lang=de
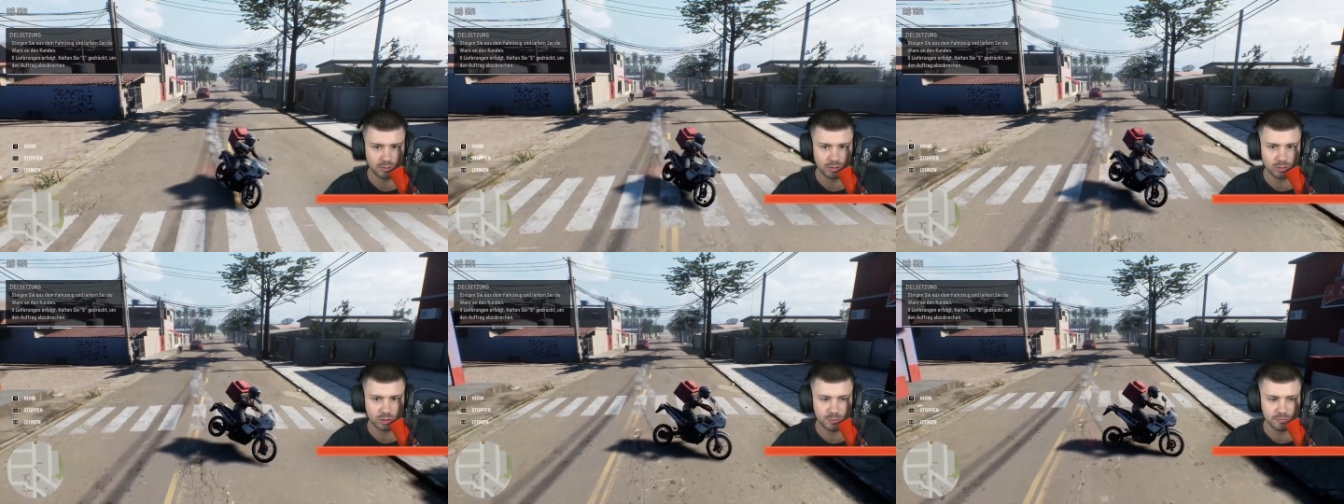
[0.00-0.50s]

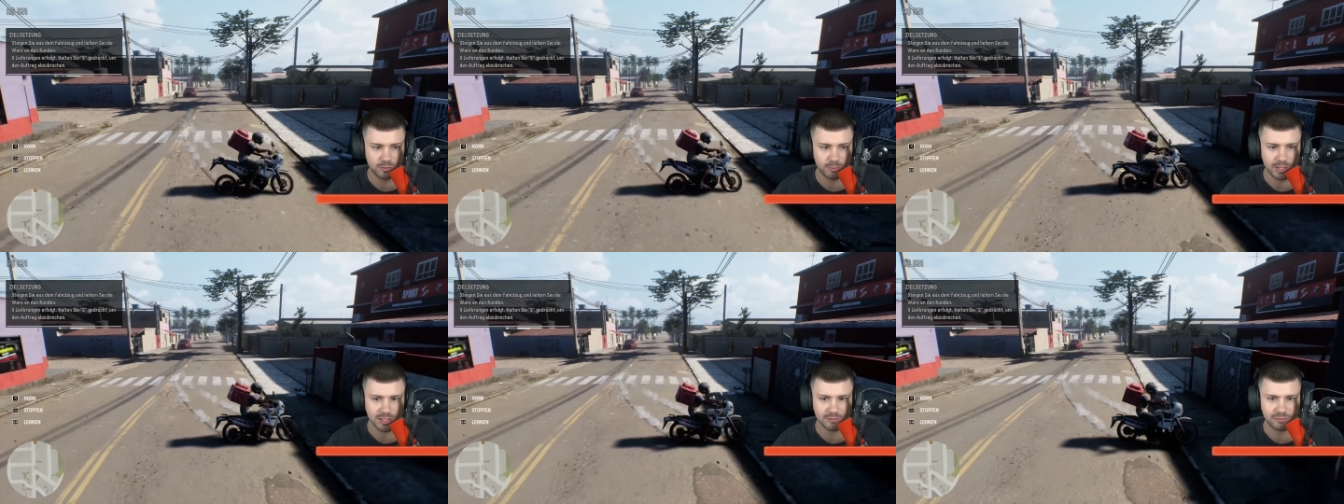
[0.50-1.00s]
Oh, ich bin
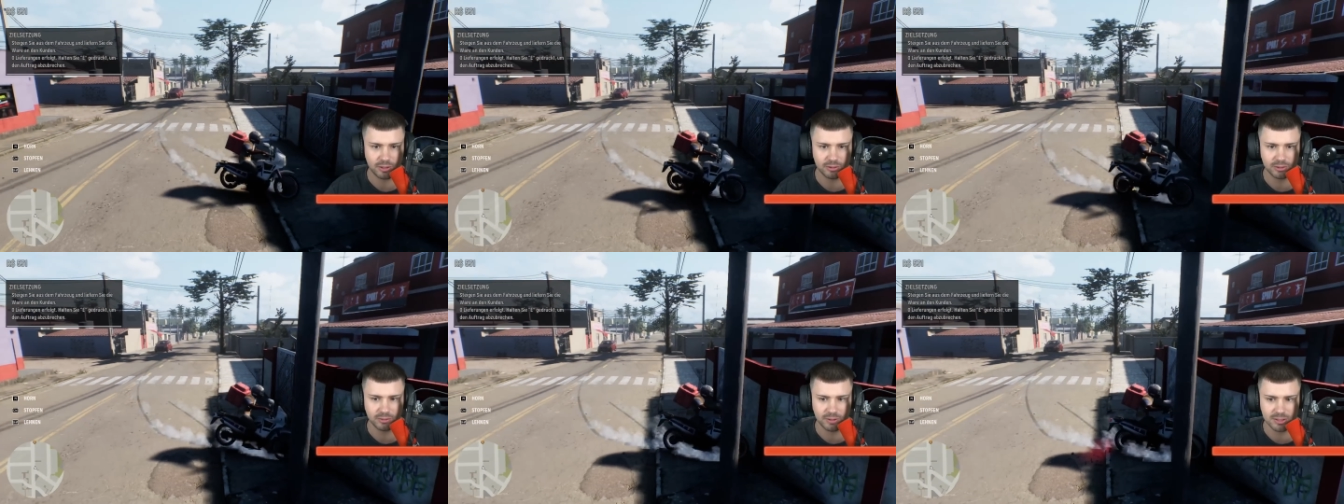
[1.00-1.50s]
vorbeigefahren,
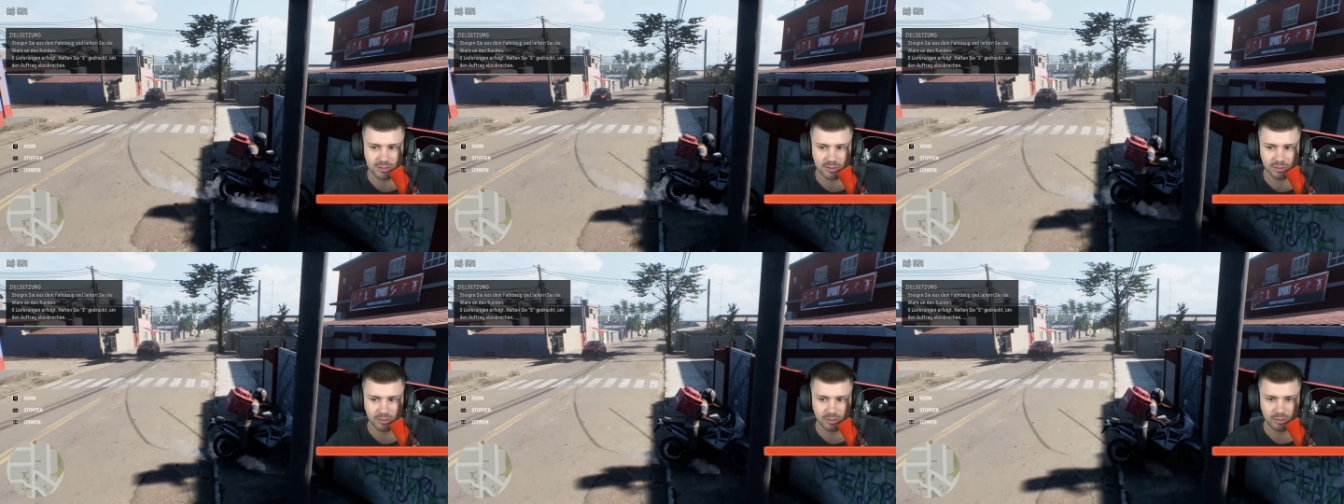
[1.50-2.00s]
oder was?
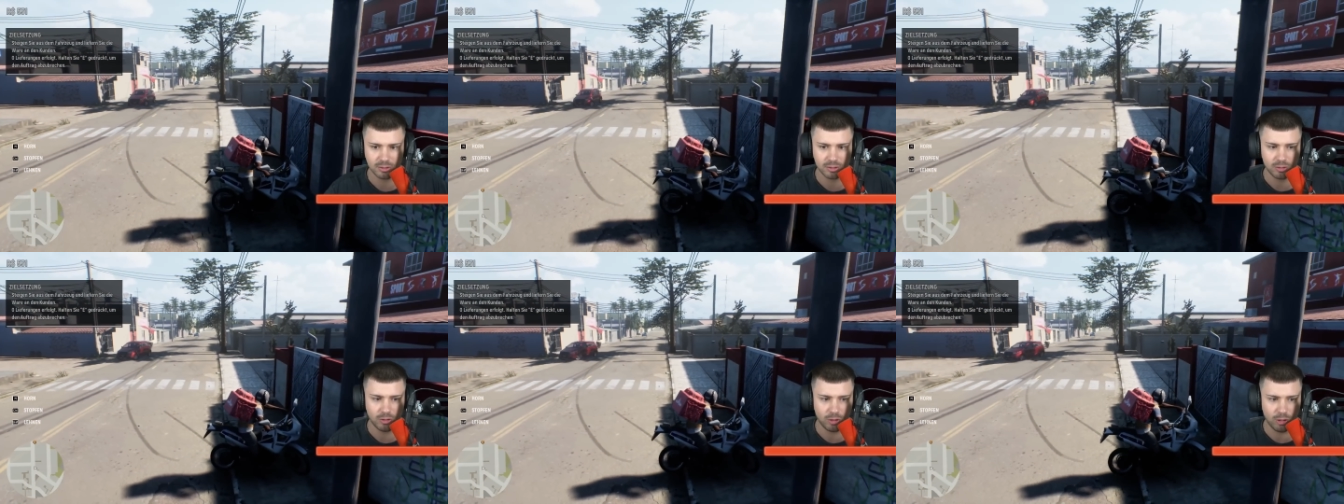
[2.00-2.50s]

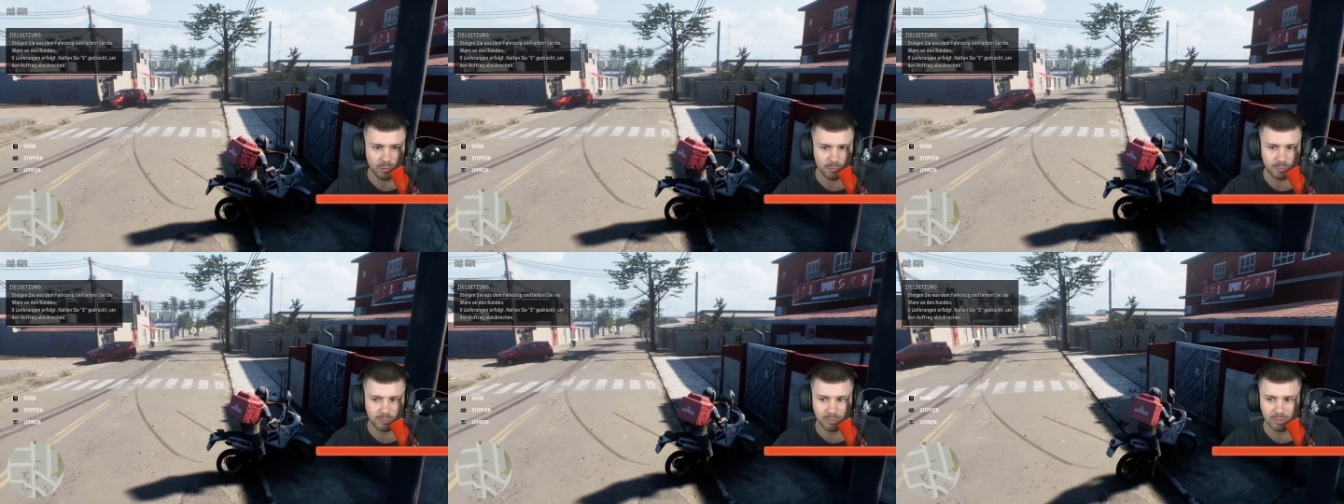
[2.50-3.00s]
Oh,
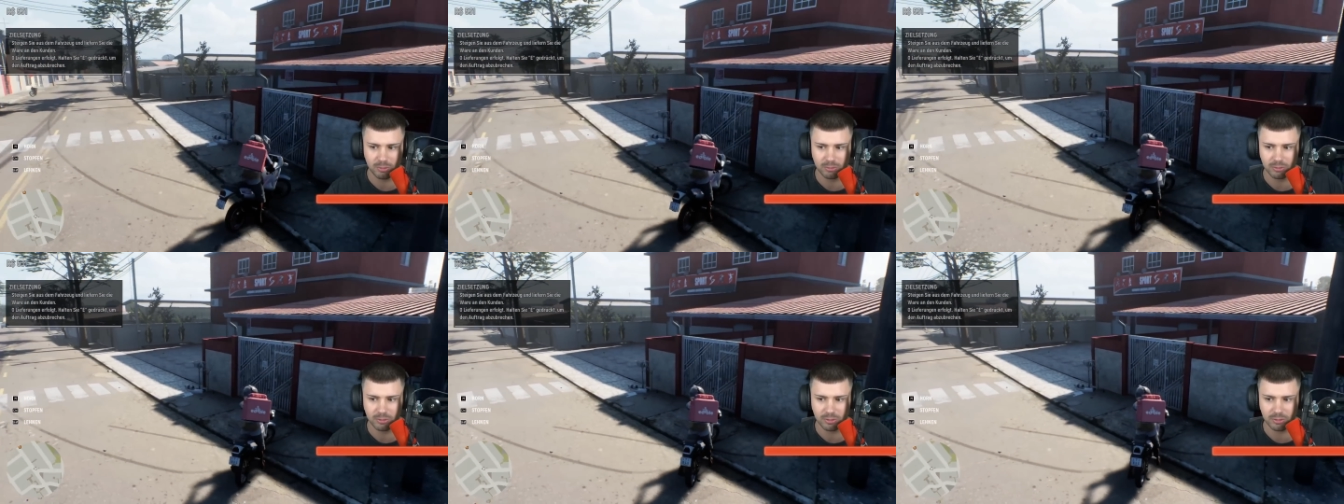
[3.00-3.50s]

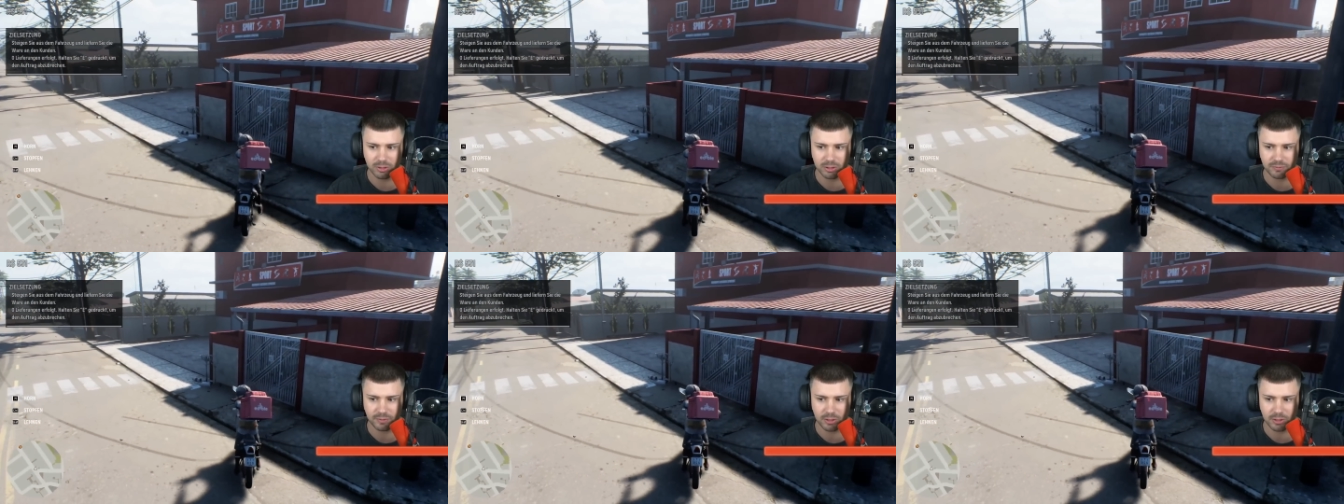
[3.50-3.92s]
ich war ja